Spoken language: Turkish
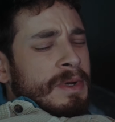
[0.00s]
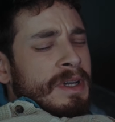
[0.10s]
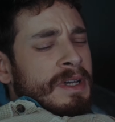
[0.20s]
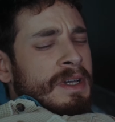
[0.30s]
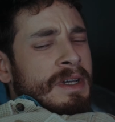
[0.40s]
bey,
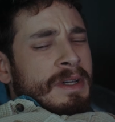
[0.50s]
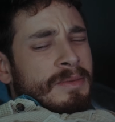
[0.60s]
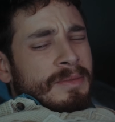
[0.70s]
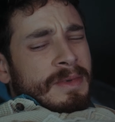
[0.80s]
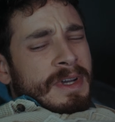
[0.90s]

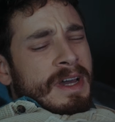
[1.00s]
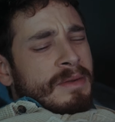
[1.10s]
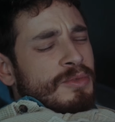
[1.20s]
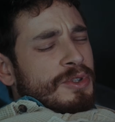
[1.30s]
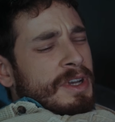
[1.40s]
eğer
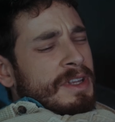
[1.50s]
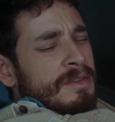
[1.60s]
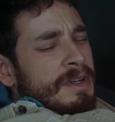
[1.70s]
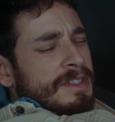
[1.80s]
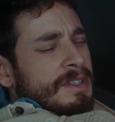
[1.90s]
müsaade
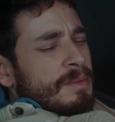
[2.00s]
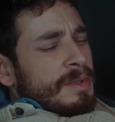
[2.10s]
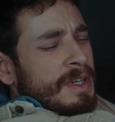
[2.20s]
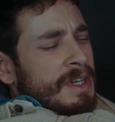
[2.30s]
varsa bir